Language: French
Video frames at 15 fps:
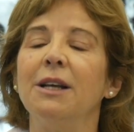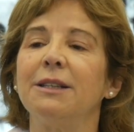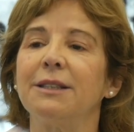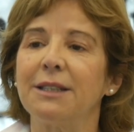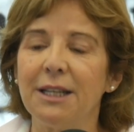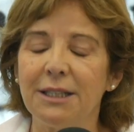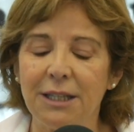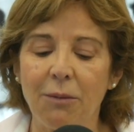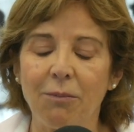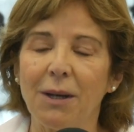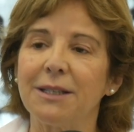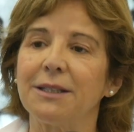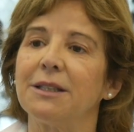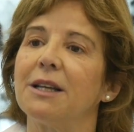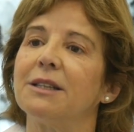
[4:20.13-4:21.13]
Ce qui s'est
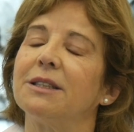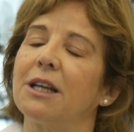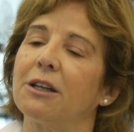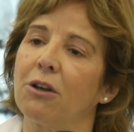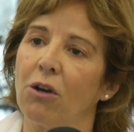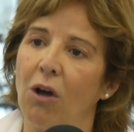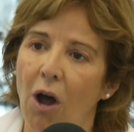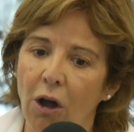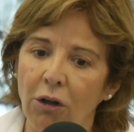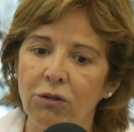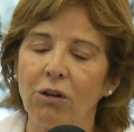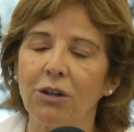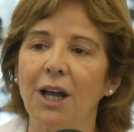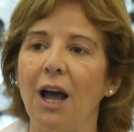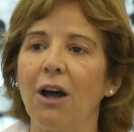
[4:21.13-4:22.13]
passé, c'est que
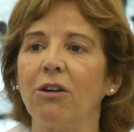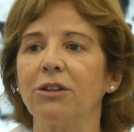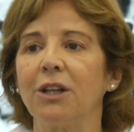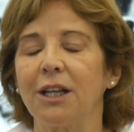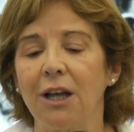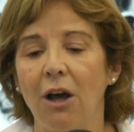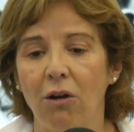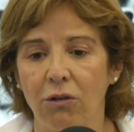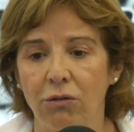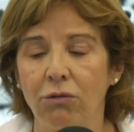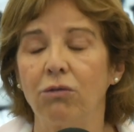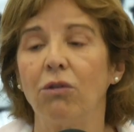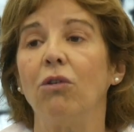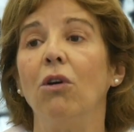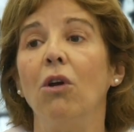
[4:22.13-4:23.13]
entre 40 et
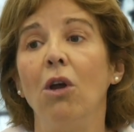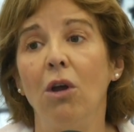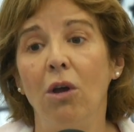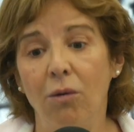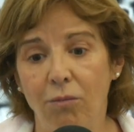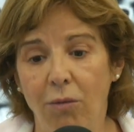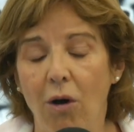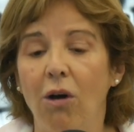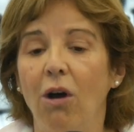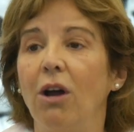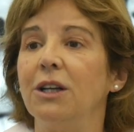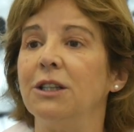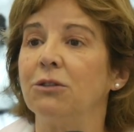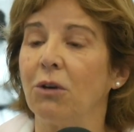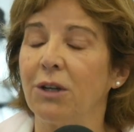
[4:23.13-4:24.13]
42, bon,
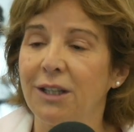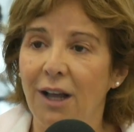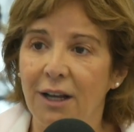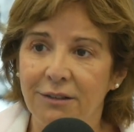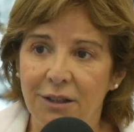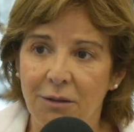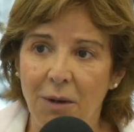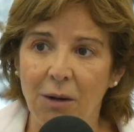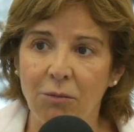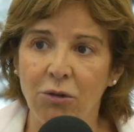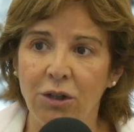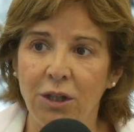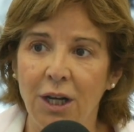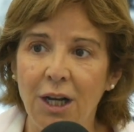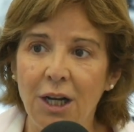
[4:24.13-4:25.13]
ils ont été assez
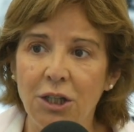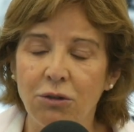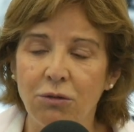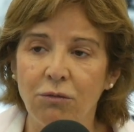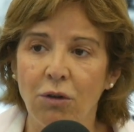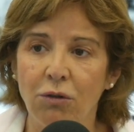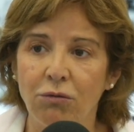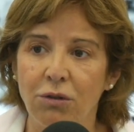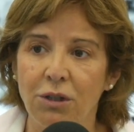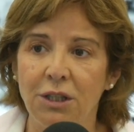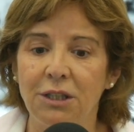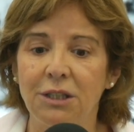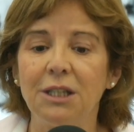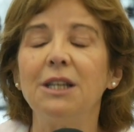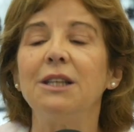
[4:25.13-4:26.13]
malmenés, les Juifs de
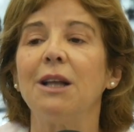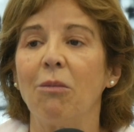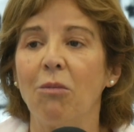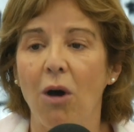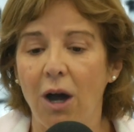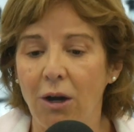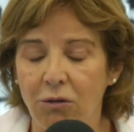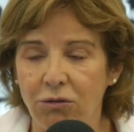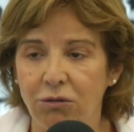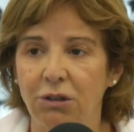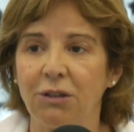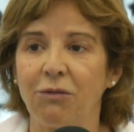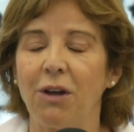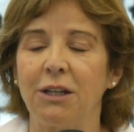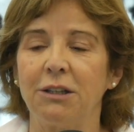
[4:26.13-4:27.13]
Tunisie, d'abord à cause de
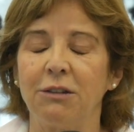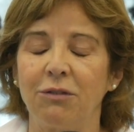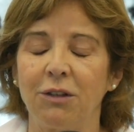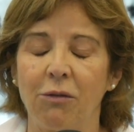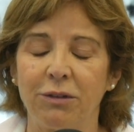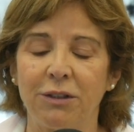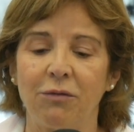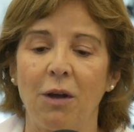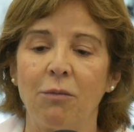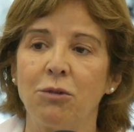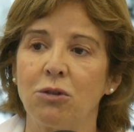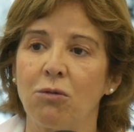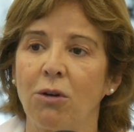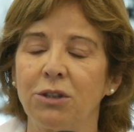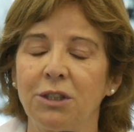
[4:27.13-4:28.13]
ces
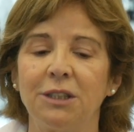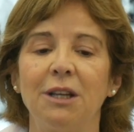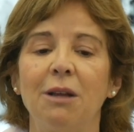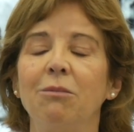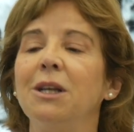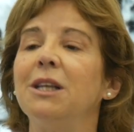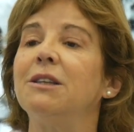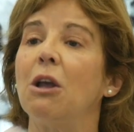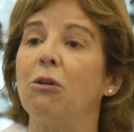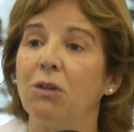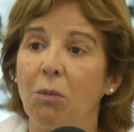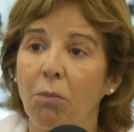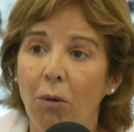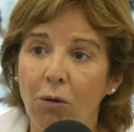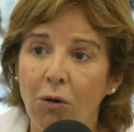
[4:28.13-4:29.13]
fameuses lois antisémites, il y a eu
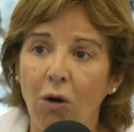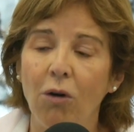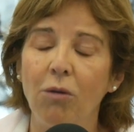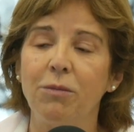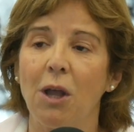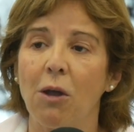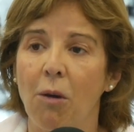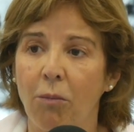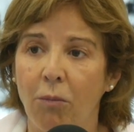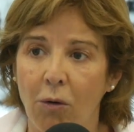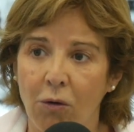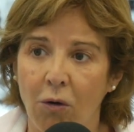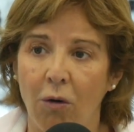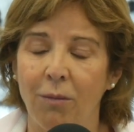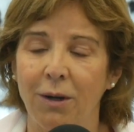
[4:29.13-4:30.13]
des pogroms, il y a eu un
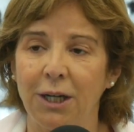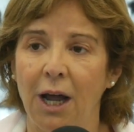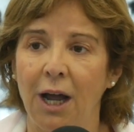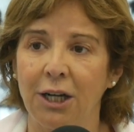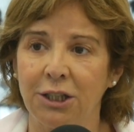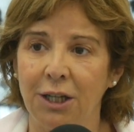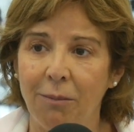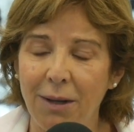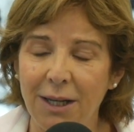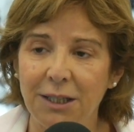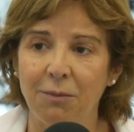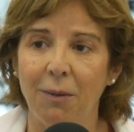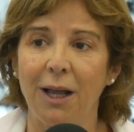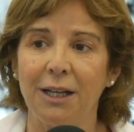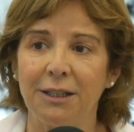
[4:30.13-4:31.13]
pogrom à
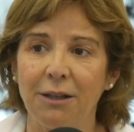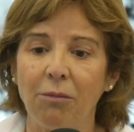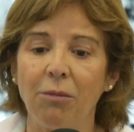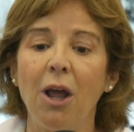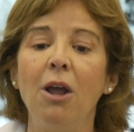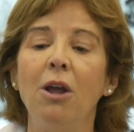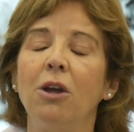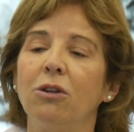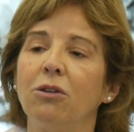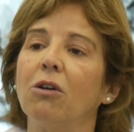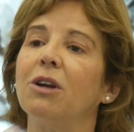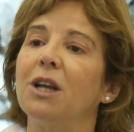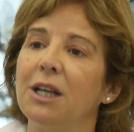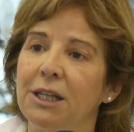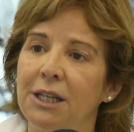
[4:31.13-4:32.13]
Jabès, par exemple,
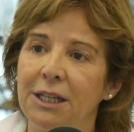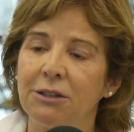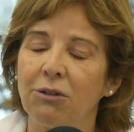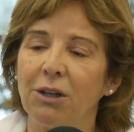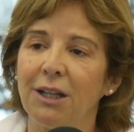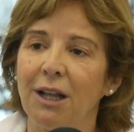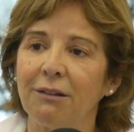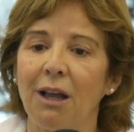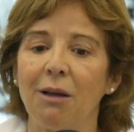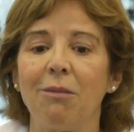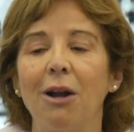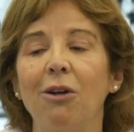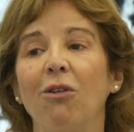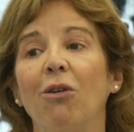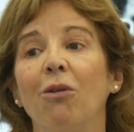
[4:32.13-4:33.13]
donc ils ont été très
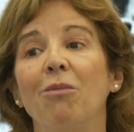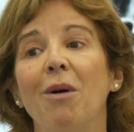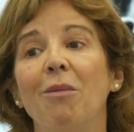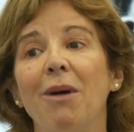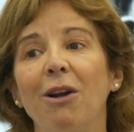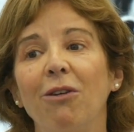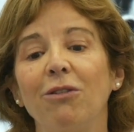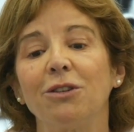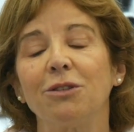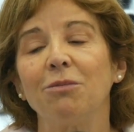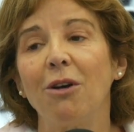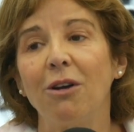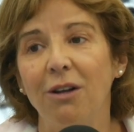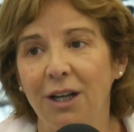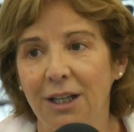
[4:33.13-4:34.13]
malheureux, mais
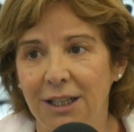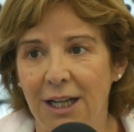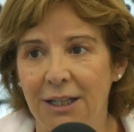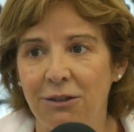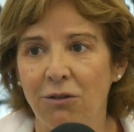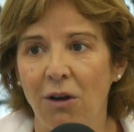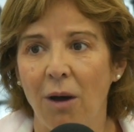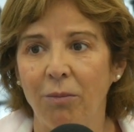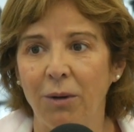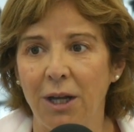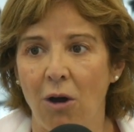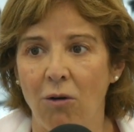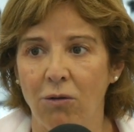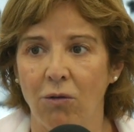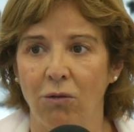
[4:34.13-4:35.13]
malheureusement, rien ne sera pris
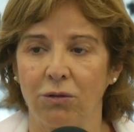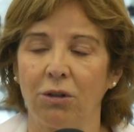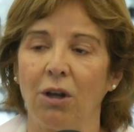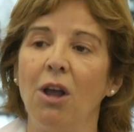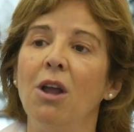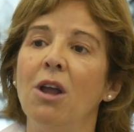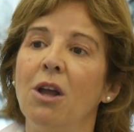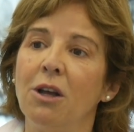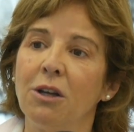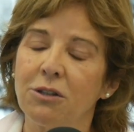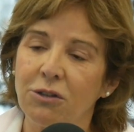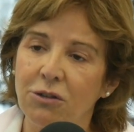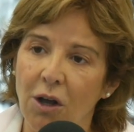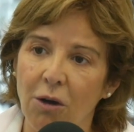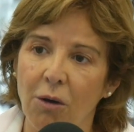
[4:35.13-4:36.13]
en compte
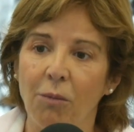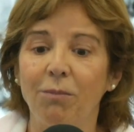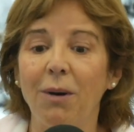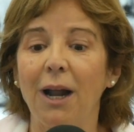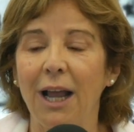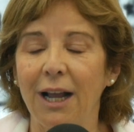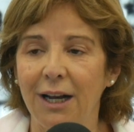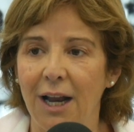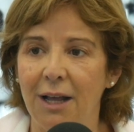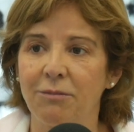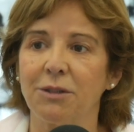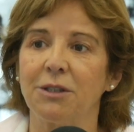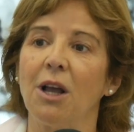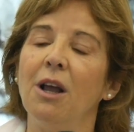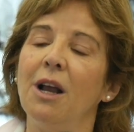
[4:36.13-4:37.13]
ce, par la CLEMS.
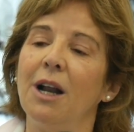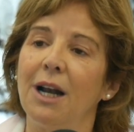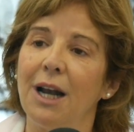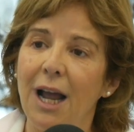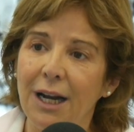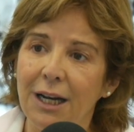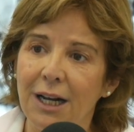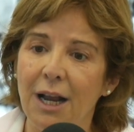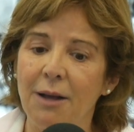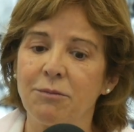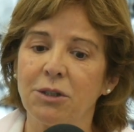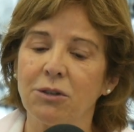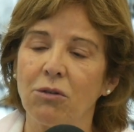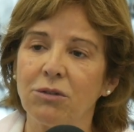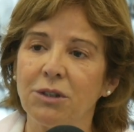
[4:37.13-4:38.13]
La
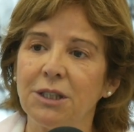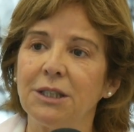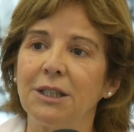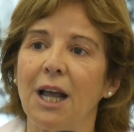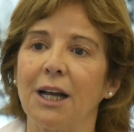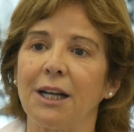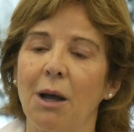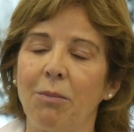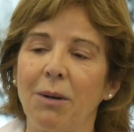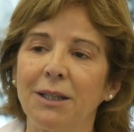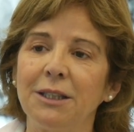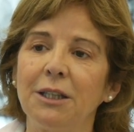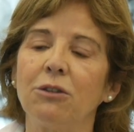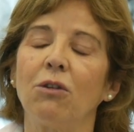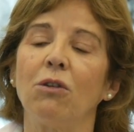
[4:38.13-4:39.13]
CLEMS considère qu'à
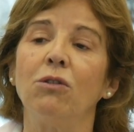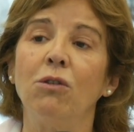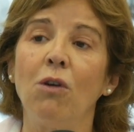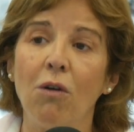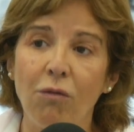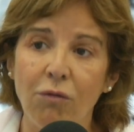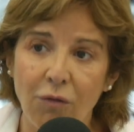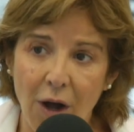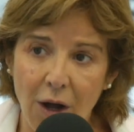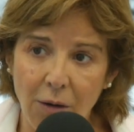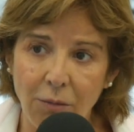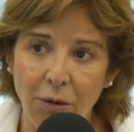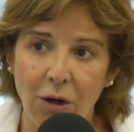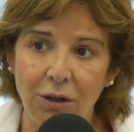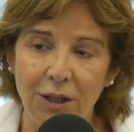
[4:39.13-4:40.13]
partir de
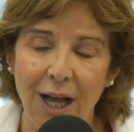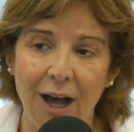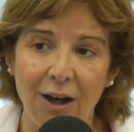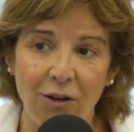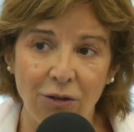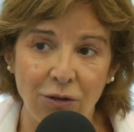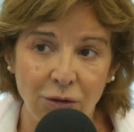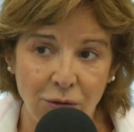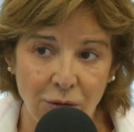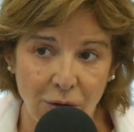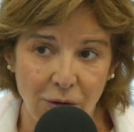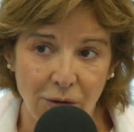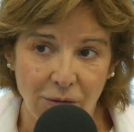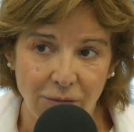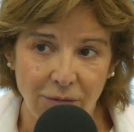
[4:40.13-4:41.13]
novembre
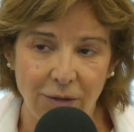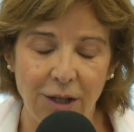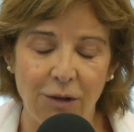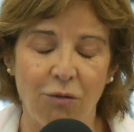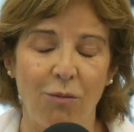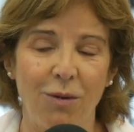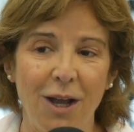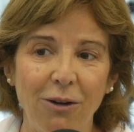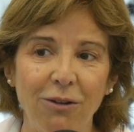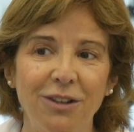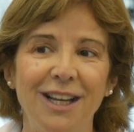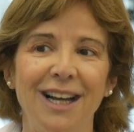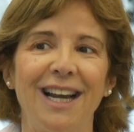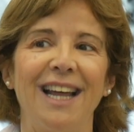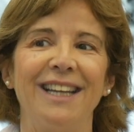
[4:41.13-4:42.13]
42, il faut bien
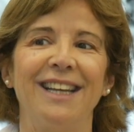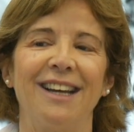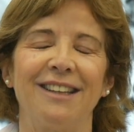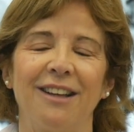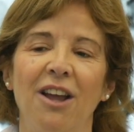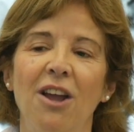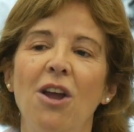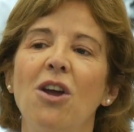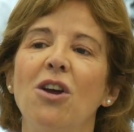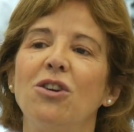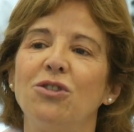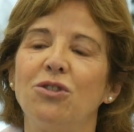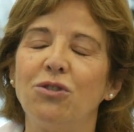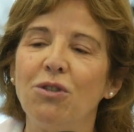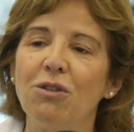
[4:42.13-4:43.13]
retenir la date.
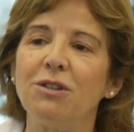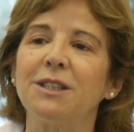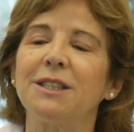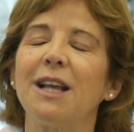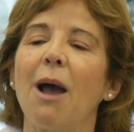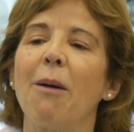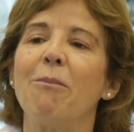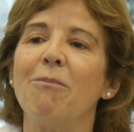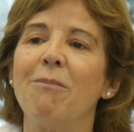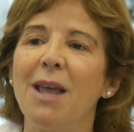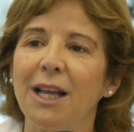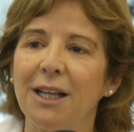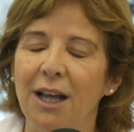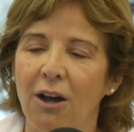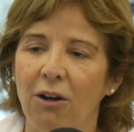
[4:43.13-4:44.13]
Jusqu'à
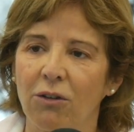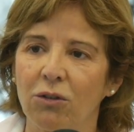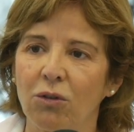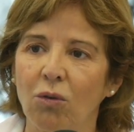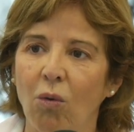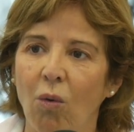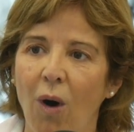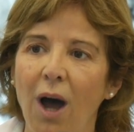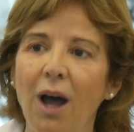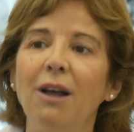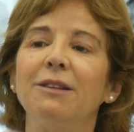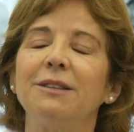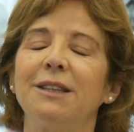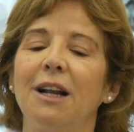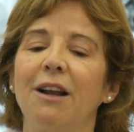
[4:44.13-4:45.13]
mai 43,
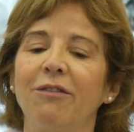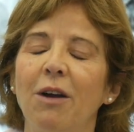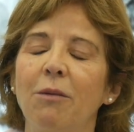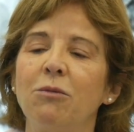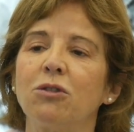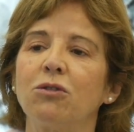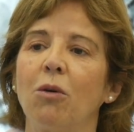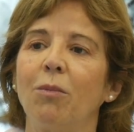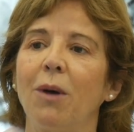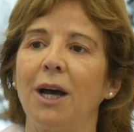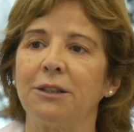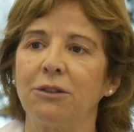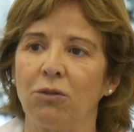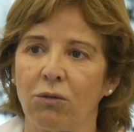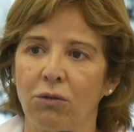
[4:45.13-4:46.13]
c'est la fameuse
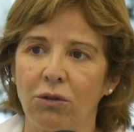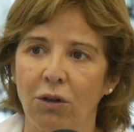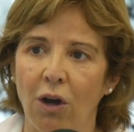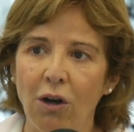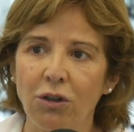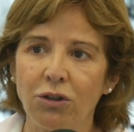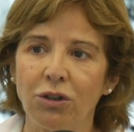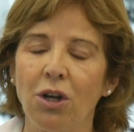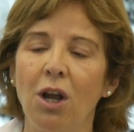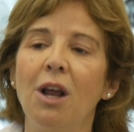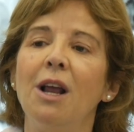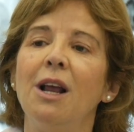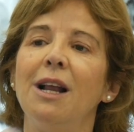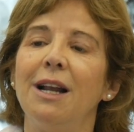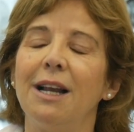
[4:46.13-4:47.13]
opération Torche.
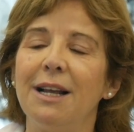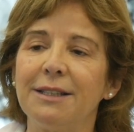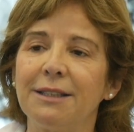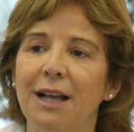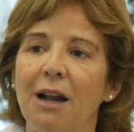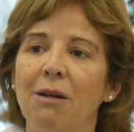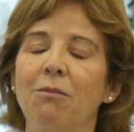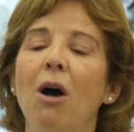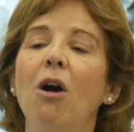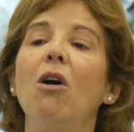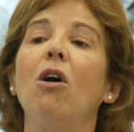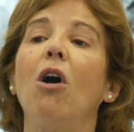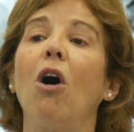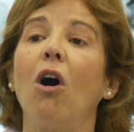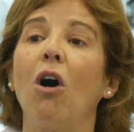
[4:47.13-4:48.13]
Les Allemands
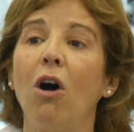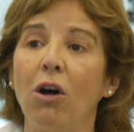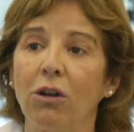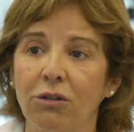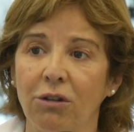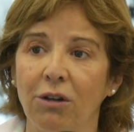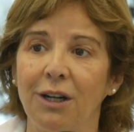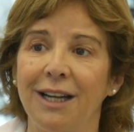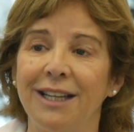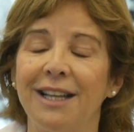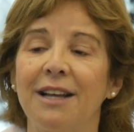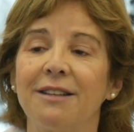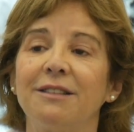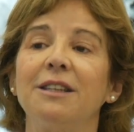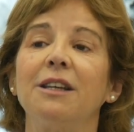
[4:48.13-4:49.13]
rentrent, les
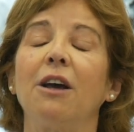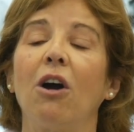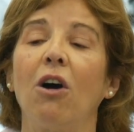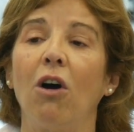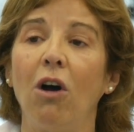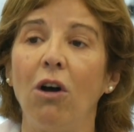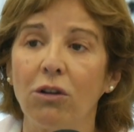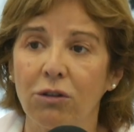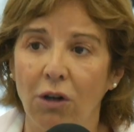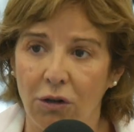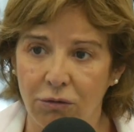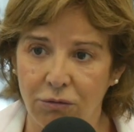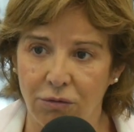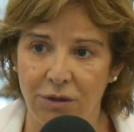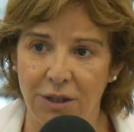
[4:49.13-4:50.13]
nazis rentrent
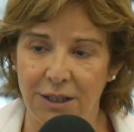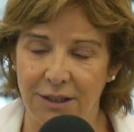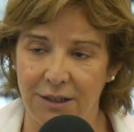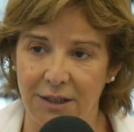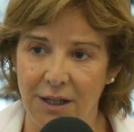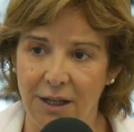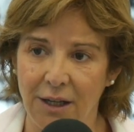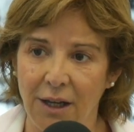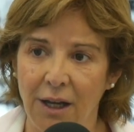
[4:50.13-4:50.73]
en Tunisie.